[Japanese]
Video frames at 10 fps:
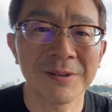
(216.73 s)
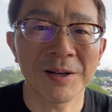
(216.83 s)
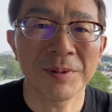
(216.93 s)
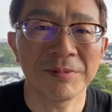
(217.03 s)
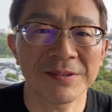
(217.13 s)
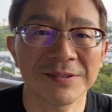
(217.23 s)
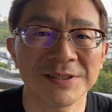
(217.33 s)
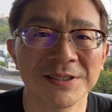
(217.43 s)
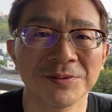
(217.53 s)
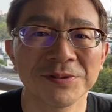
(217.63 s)
浜松
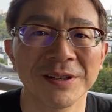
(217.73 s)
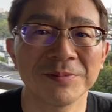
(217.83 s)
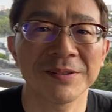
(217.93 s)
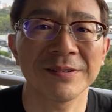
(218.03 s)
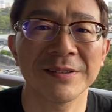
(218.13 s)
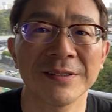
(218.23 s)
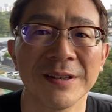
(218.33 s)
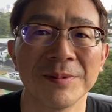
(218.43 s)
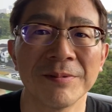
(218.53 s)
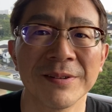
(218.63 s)
市でございます。
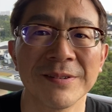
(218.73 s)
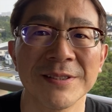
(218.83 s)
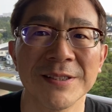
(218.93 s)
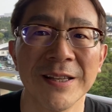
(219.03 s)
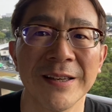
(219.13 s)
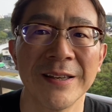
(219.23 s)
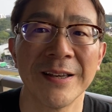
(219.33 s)
浜松市ね。